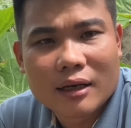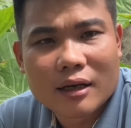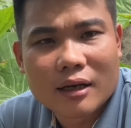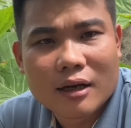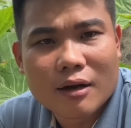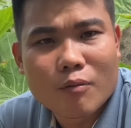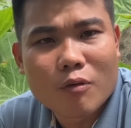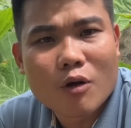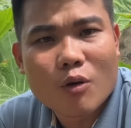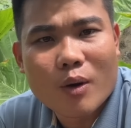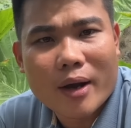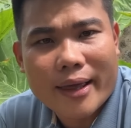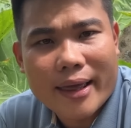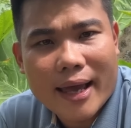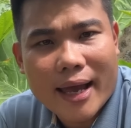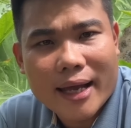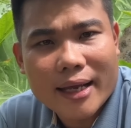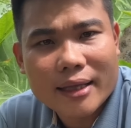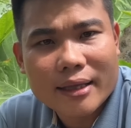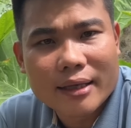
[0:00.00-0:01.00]
không có hòa
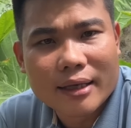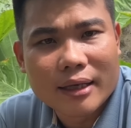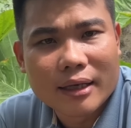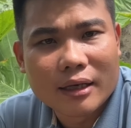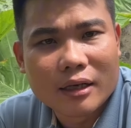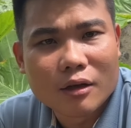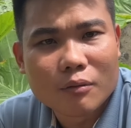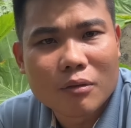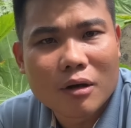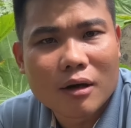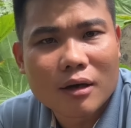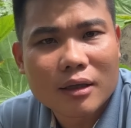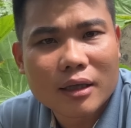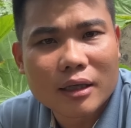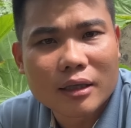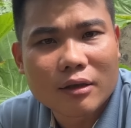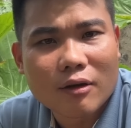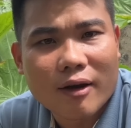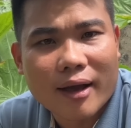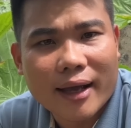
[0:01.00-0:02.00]
giải thì lúc đó
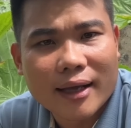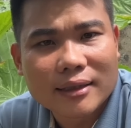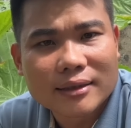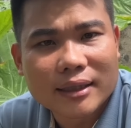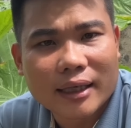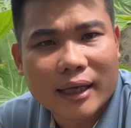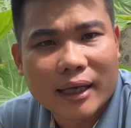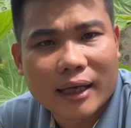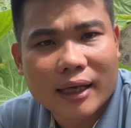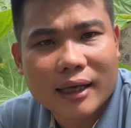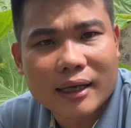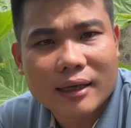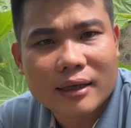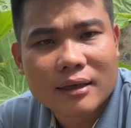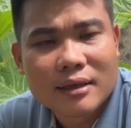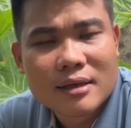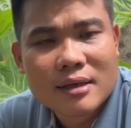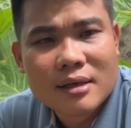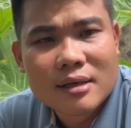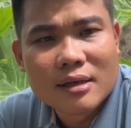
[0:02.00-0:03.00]
thì tòa án sẽ
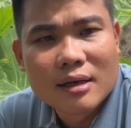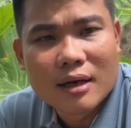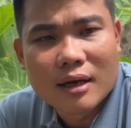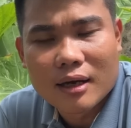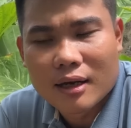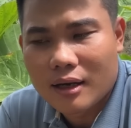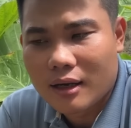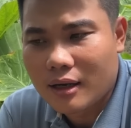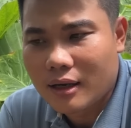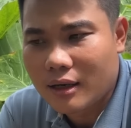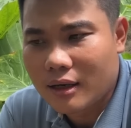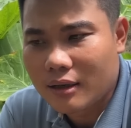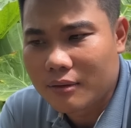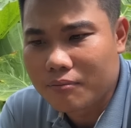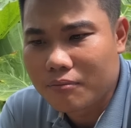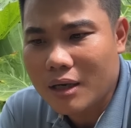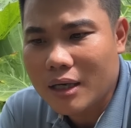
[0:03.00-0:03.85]
à,